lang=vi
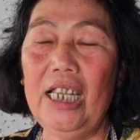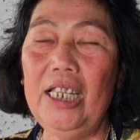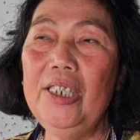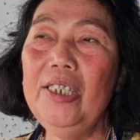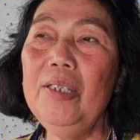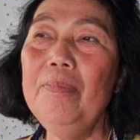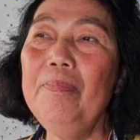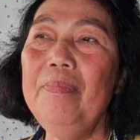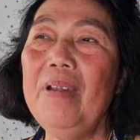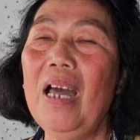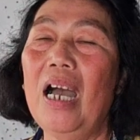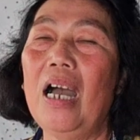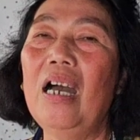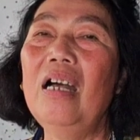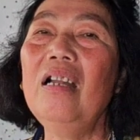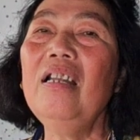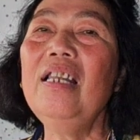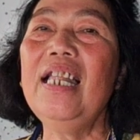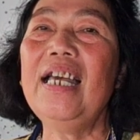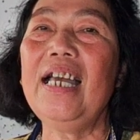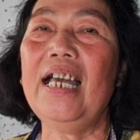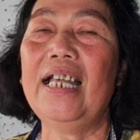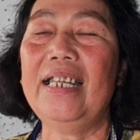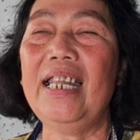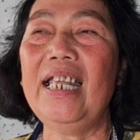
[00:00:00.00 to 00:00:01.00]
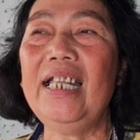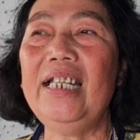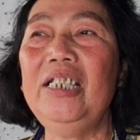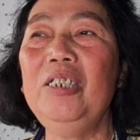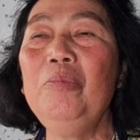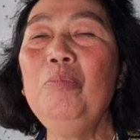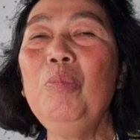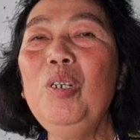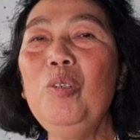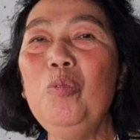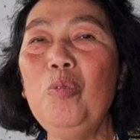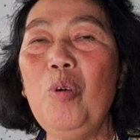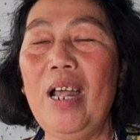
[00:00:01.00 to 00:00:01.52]
để giúp đỡ là
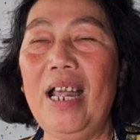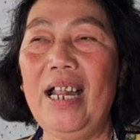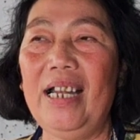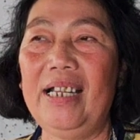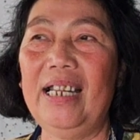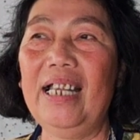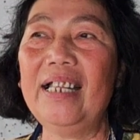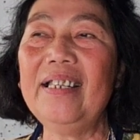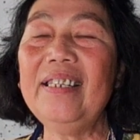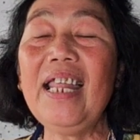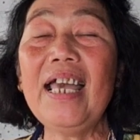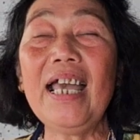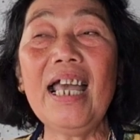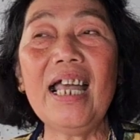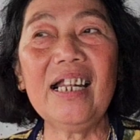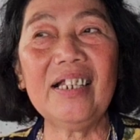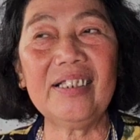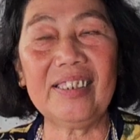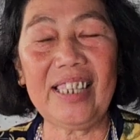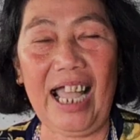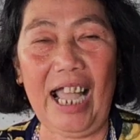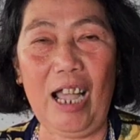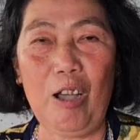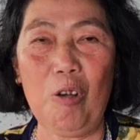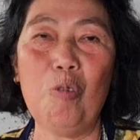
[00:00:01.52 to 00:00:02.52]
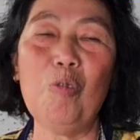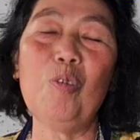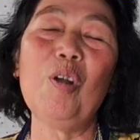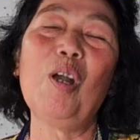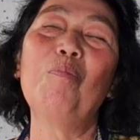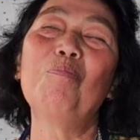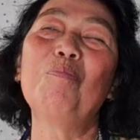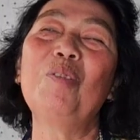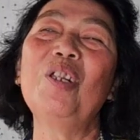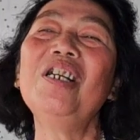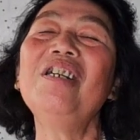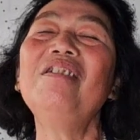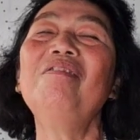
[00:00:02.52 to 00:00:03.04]
đây minh hoàng đã đang tạo
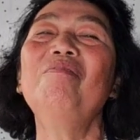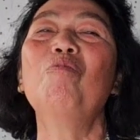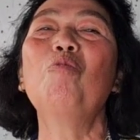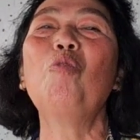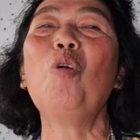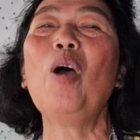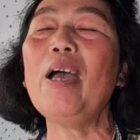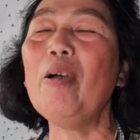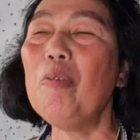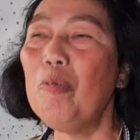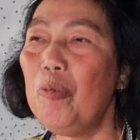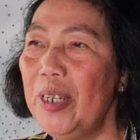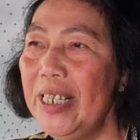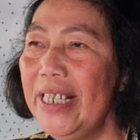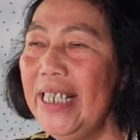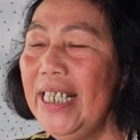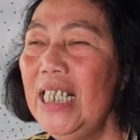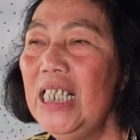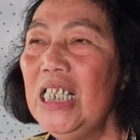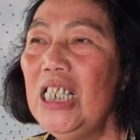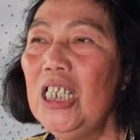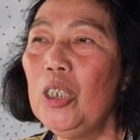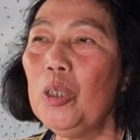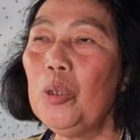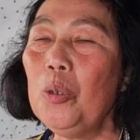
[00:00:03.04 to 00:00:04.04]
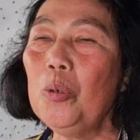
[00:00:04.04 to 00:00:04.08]
công đức quá quý